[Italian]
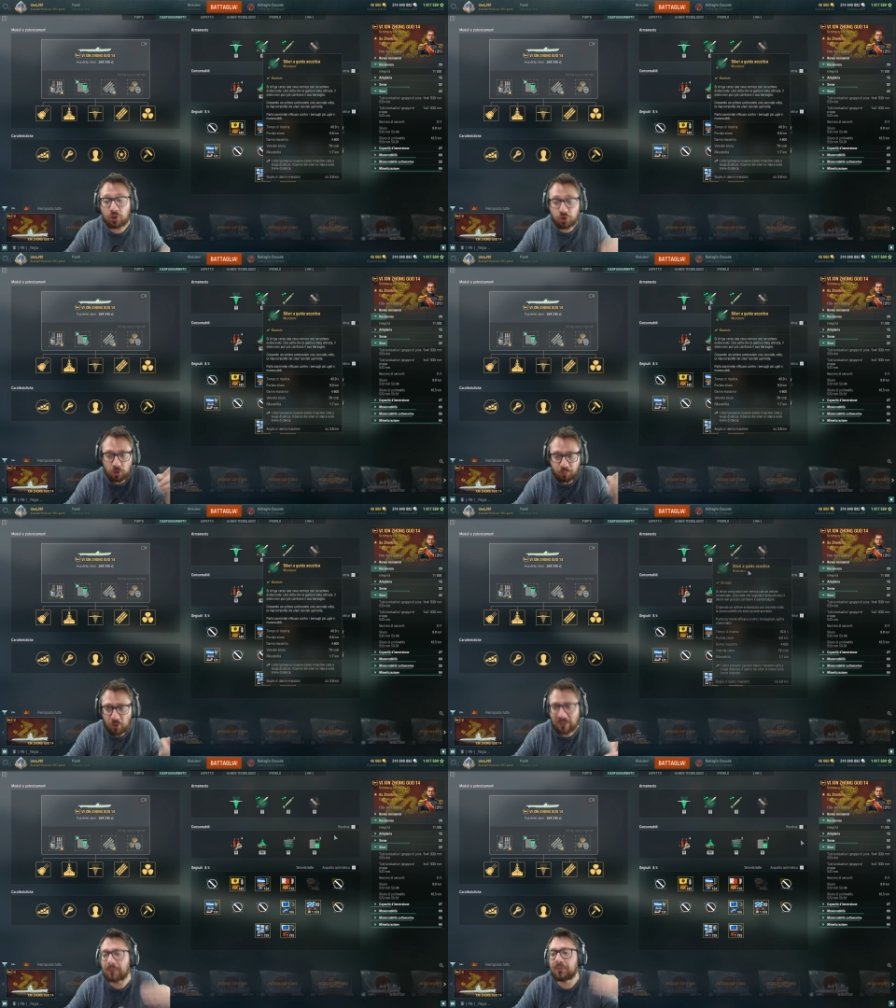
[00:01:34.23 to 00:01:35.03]
Sono più
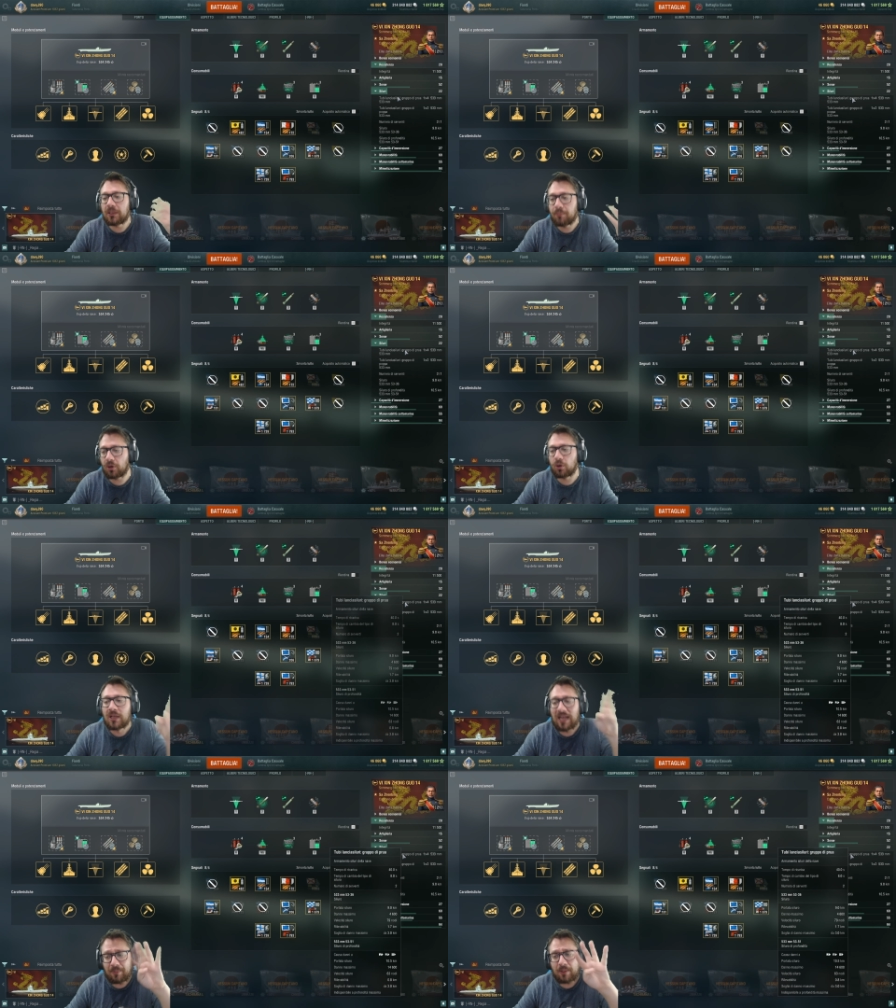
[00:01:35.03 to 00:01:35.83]
rapidi, però
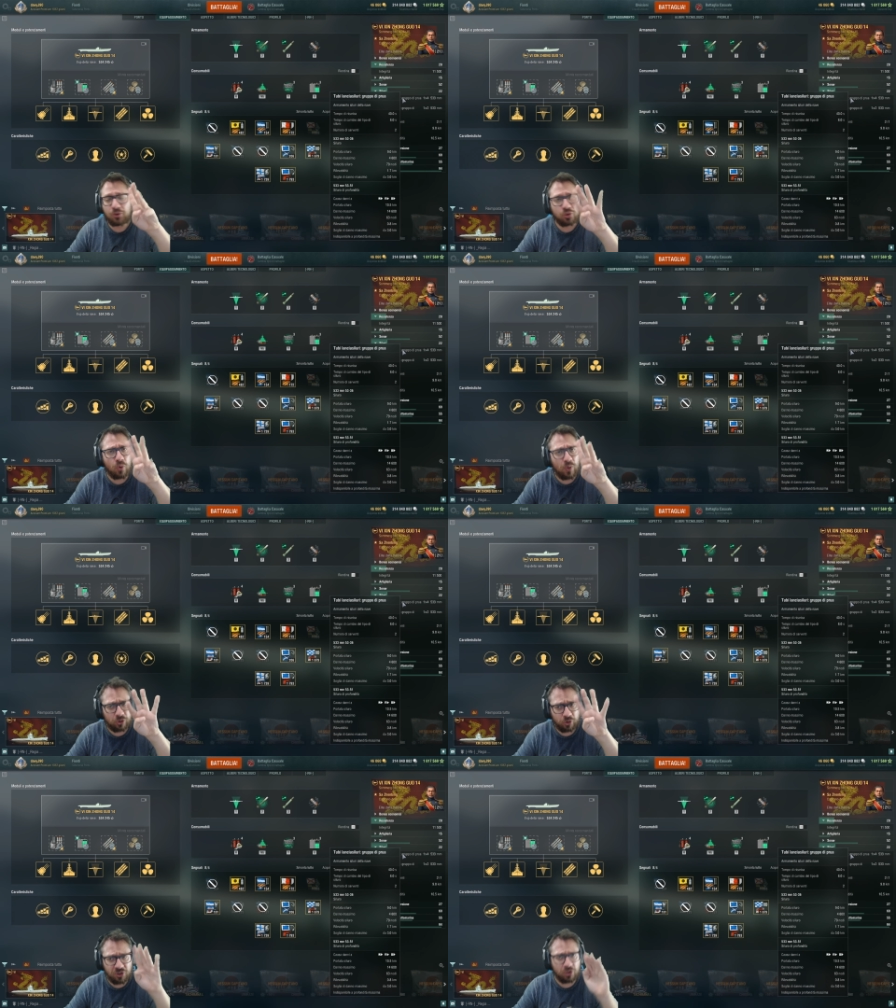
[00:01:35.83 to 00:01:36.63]
abbiamo solo
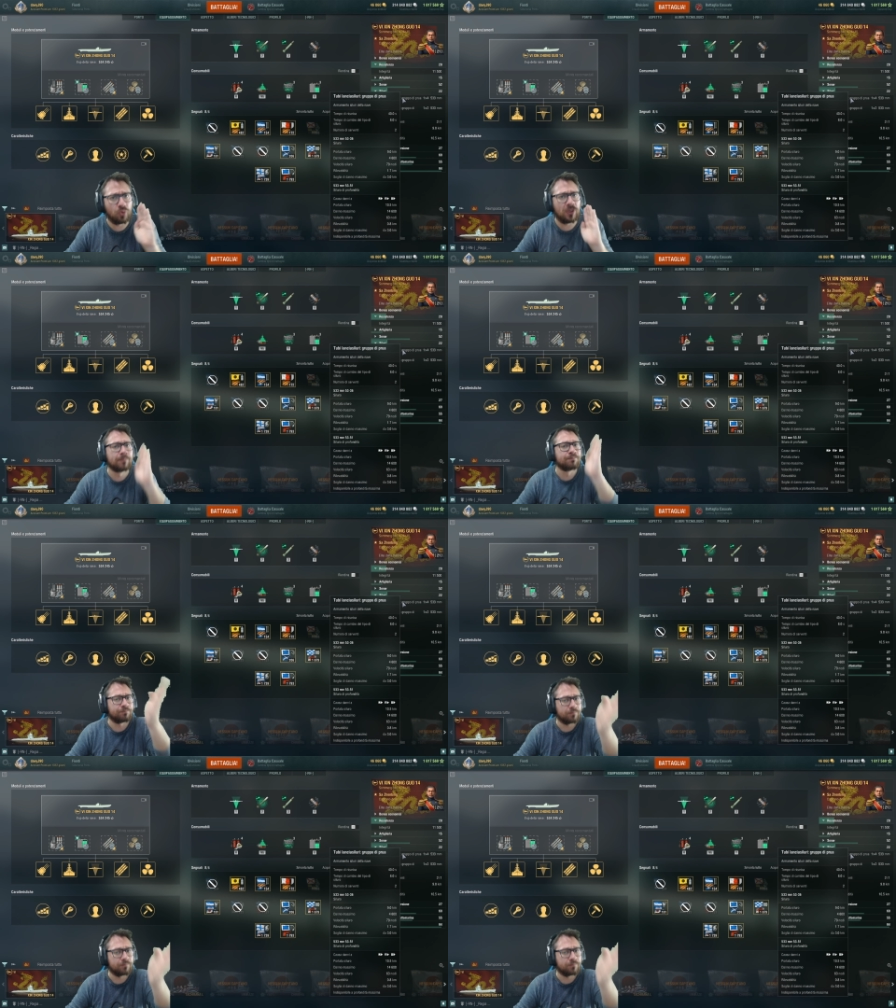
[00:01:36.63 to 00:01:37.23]
4 siluri